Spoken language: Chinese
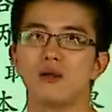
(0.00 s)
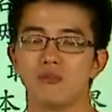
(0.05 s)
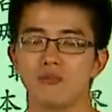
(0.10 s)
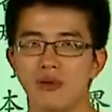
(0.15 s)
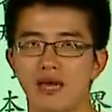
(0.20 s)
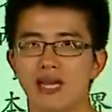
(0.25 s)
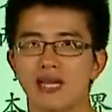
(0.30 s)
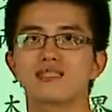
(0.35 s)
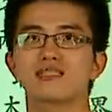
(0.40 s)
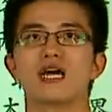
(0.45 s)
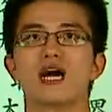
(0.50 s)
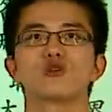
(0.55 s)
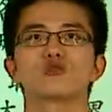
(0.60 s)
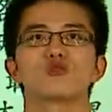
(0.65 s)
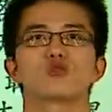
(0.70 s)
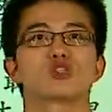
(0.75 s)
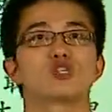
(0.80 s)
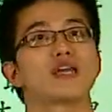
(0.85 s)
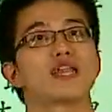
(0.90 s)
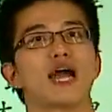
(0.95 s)
每个小
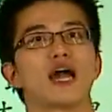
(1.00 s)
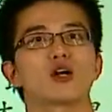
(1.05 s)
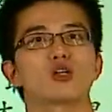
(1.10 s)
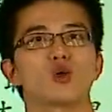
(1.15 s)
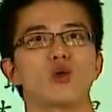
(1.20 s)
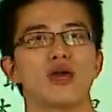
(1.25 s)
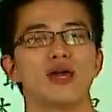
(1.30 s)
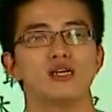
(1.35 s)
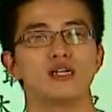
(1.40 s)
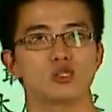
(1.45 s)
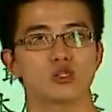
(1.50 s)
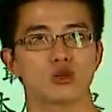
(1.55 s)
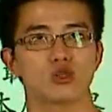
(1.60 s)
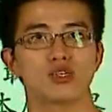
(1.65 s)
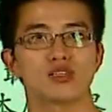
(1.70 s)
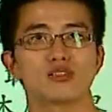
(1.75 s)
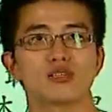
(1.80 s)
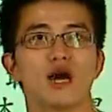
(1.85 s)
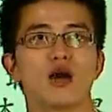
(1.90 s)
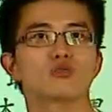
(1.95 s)
组剩两个队，就
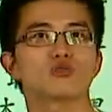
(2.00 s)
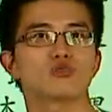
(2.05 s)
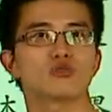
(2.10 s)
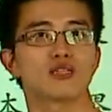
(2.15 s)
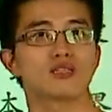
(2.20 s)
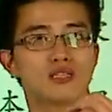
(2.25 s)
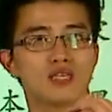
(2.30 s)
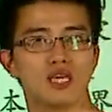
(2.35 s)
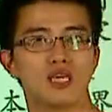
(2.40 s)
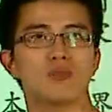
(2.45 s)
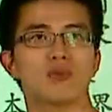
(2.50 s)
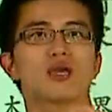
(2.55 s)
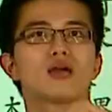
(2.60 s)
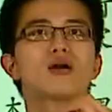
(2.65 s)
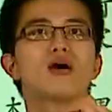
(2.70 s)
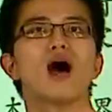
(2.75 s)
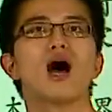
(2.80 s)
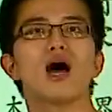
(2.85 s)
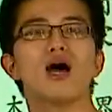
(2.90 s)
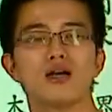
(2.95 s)
是小组的第一名
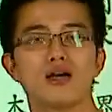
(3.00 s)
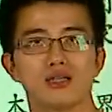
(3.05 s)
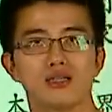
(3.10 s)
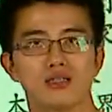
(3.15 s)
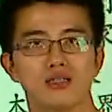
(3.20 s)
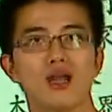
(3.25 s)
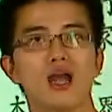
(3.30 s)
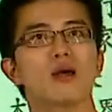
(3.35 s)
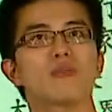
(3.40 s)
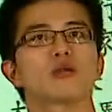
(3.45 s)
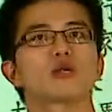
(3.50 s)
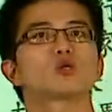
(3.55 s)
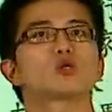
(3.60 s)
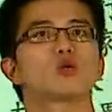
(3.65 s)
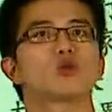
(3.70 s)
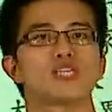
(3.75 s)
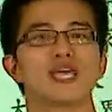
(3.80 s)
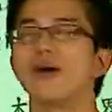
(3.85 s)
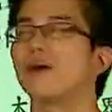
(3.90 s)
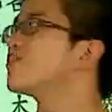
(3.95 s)
和第二名
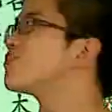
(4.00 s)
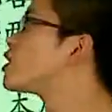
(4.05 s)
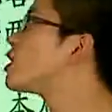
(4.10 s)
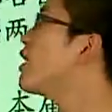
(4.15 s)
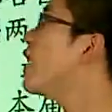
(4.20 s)
出现，对